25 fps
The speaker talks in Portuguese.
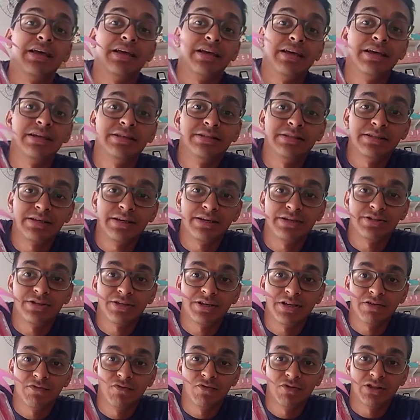Esse kit
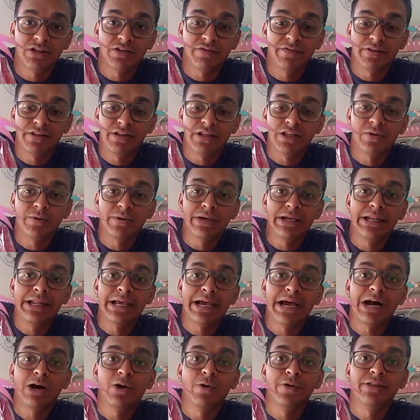aqui eu vou estar vendendo ele
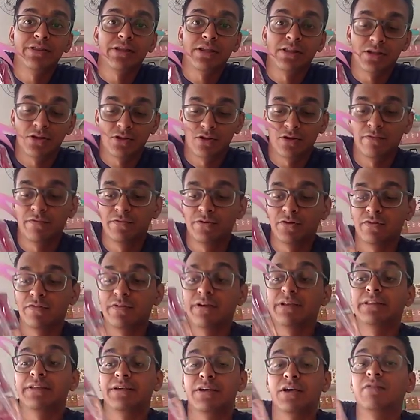a R$
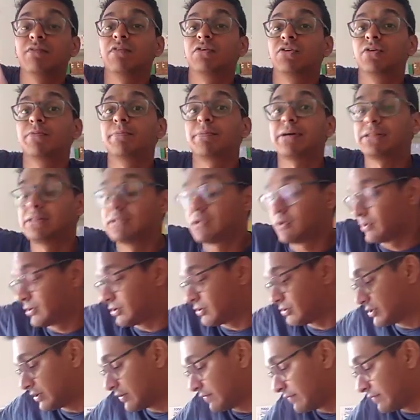89,90, que é o valor padrão que eu já